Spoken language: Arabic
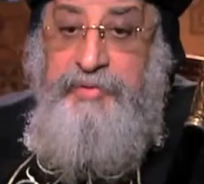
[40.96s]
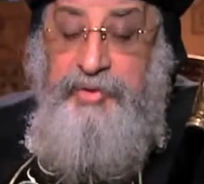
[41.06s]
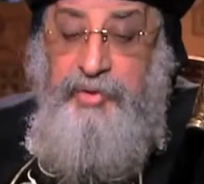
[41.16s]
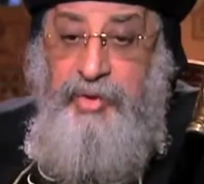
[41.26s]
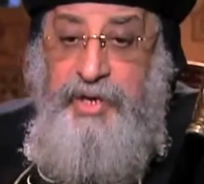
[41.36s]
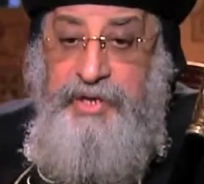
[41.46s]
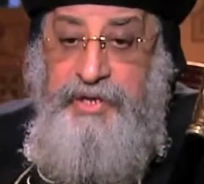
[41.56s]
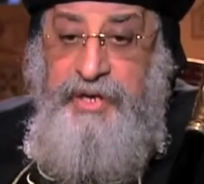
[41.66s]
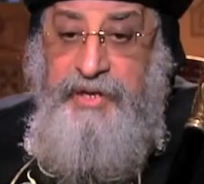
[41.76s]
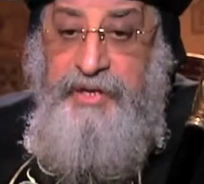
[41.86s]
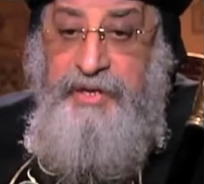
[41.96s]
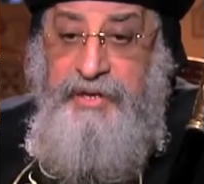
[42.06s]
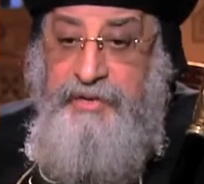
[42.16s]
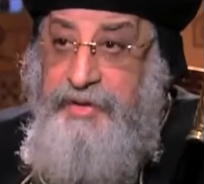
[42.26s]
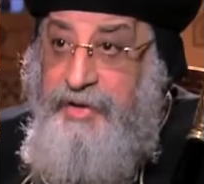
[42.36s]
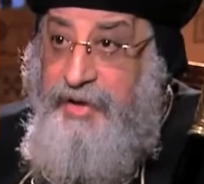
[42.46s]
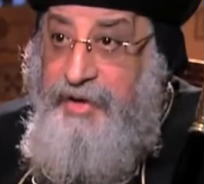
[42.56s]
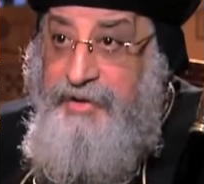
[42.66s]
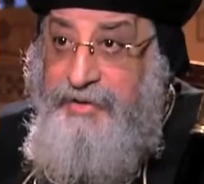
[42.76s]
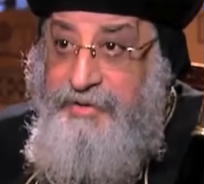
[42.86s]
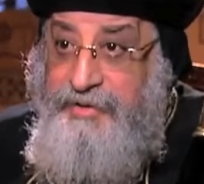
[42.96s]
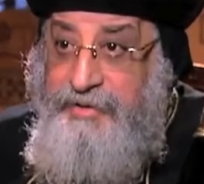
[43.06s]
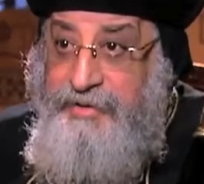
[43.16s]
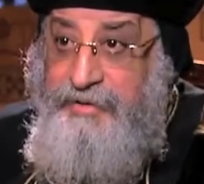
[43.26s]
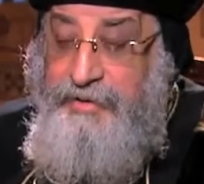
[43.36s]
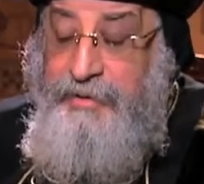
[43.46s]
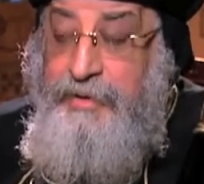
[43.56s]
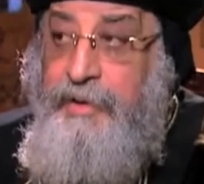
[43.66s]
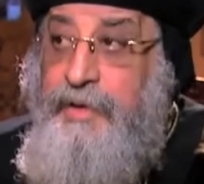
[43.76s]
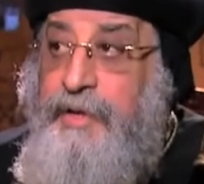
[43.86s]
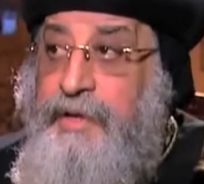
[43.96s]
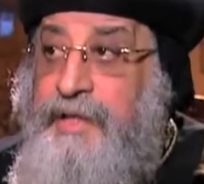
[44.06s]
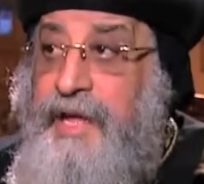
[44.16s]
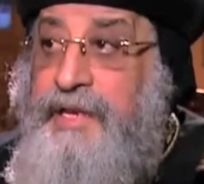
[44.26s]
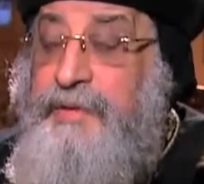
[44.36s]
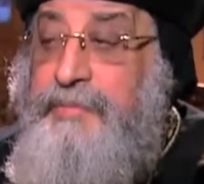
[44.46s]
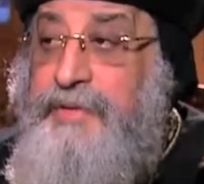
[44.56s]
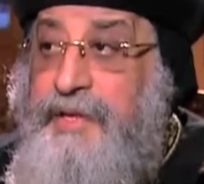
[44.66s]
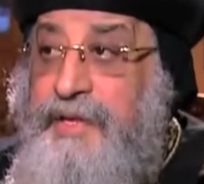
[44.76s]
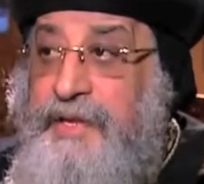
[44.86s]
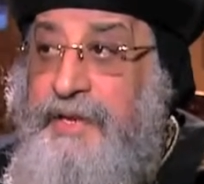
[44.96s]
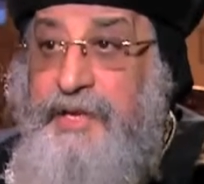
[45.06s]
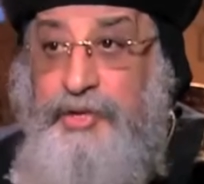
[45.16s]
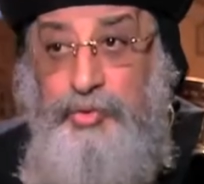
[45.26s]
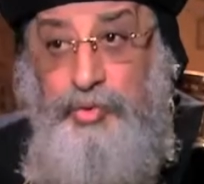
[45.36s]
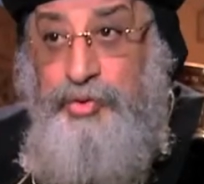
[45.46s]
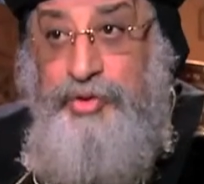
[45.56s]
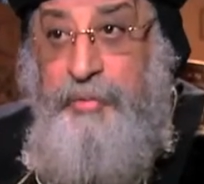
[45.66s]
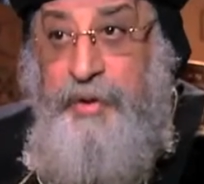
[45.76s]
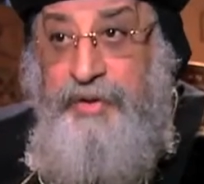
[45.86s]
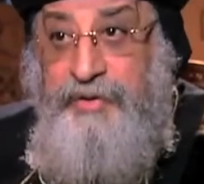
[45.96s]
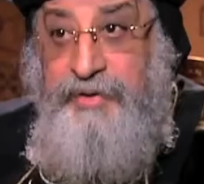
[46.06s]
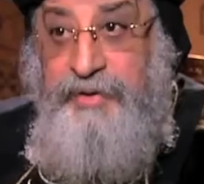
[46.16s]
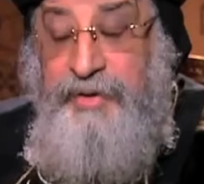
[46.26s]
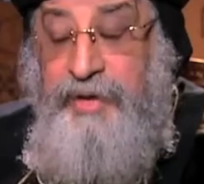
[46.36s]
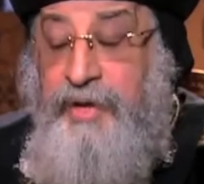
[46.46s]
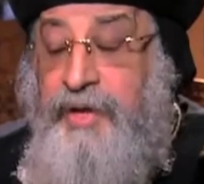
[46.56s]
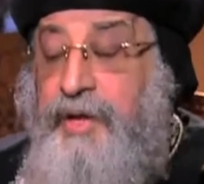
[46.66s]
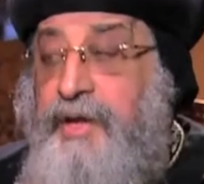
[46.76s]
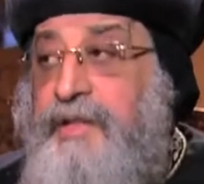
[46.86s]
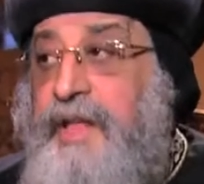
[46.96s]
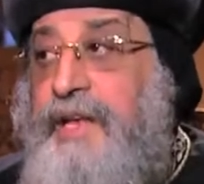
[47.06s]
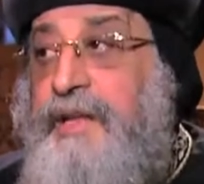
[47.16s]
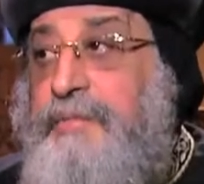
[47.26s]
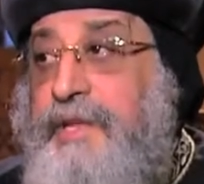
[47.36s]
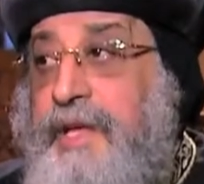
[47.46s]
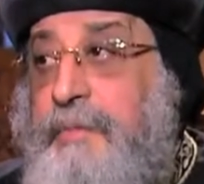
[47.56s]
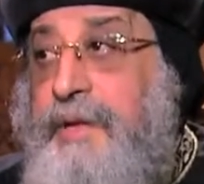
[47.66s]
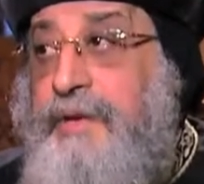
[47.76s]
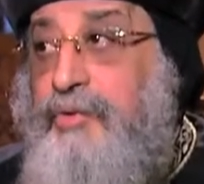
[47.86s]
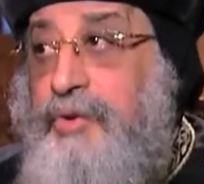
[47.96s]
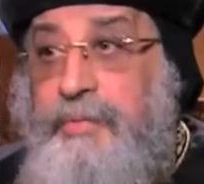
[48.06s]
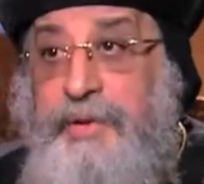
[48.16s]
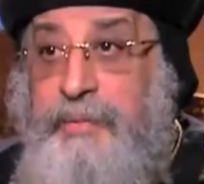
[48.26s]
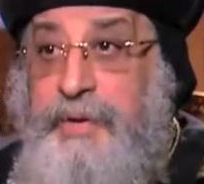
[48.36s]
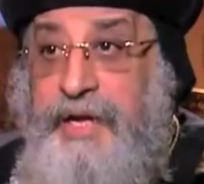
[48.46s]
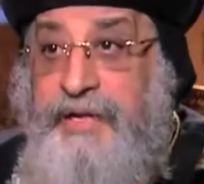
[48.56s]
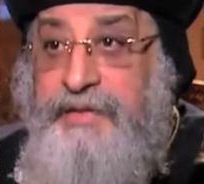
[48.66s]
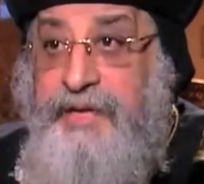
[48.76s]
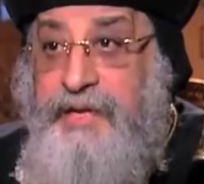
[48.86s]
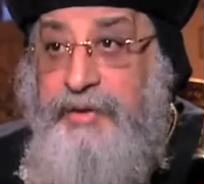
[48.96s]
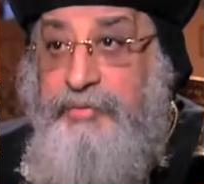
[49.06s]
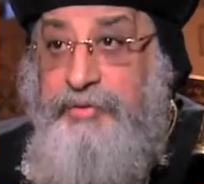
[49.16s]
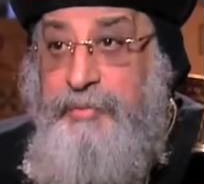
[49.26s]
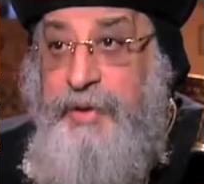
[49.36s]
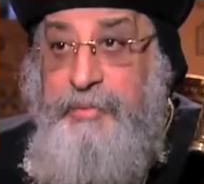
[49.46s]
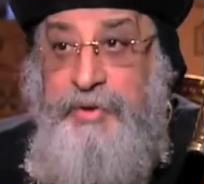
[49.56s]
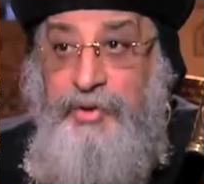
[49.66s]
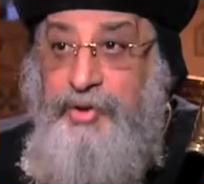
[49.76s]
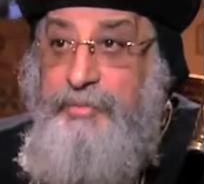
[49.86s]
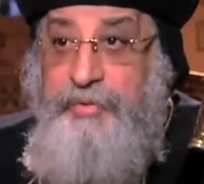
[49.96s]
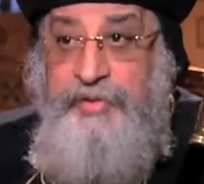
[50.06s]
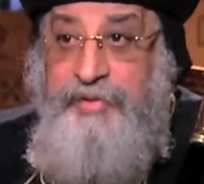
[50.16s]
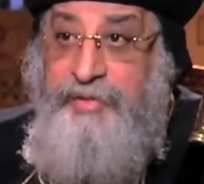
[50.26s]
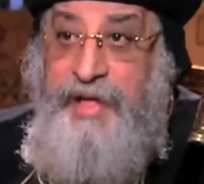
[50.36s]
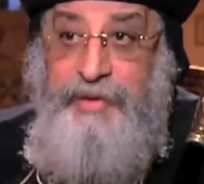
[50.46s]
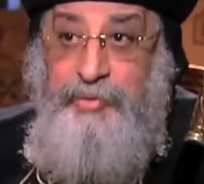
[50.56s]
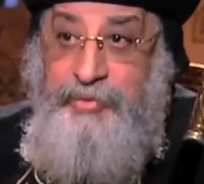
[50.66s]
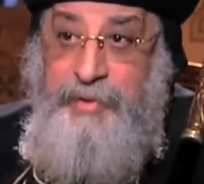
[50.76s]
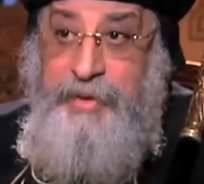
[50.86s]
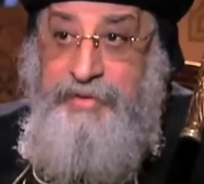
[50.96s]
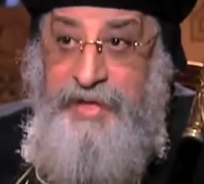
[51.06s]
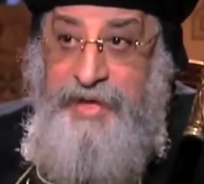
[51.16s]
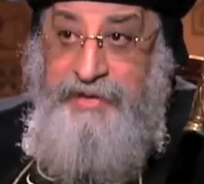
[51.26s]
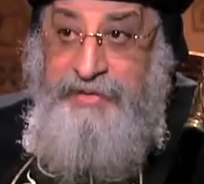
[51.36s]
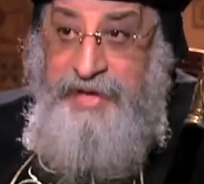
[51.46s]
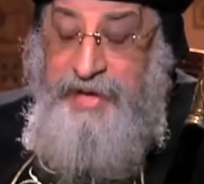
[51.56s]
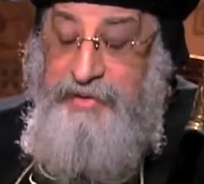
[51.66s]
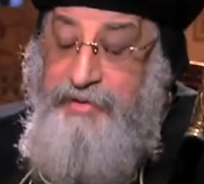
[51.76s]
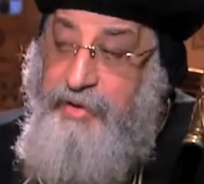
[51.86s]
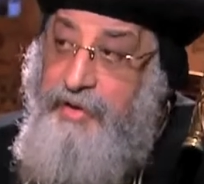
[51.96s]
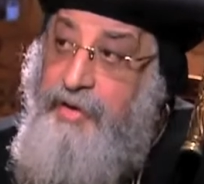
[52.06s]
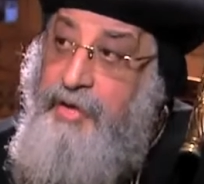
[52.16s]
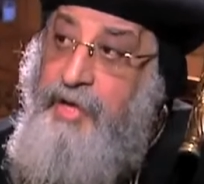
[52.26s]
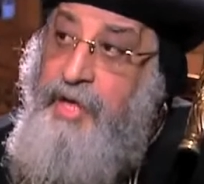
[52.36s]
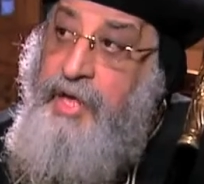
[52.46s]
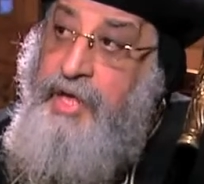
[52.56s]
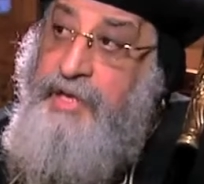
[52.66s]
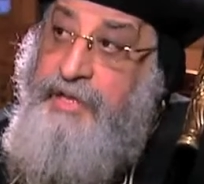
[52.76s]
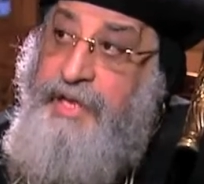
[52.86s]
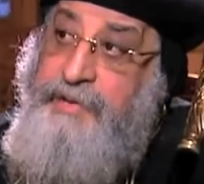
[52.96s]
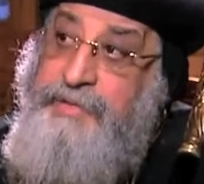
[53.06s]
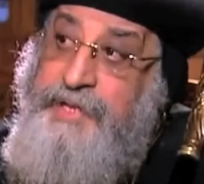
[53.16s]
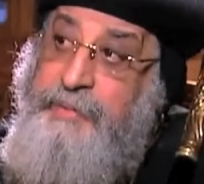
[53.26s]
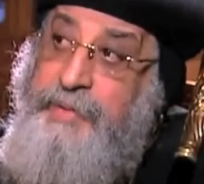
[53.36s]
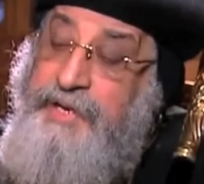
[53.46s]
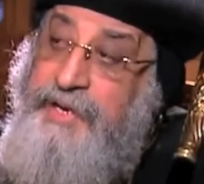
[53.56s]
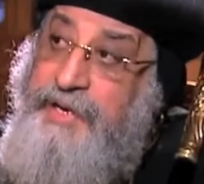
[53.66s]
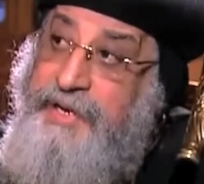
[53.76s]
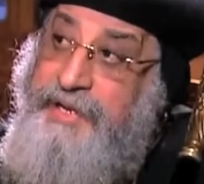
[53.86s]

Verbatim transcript: في الكلية الدقة مم. اتعلمت الهدوء طبعا مم. اتعلمت كمان كنا بنعمل احيانا تجارب في المعمل نقعد بالست ساعات وسبع ساعات طيب، يعني مم. طيب. آه. اتعلمت كمان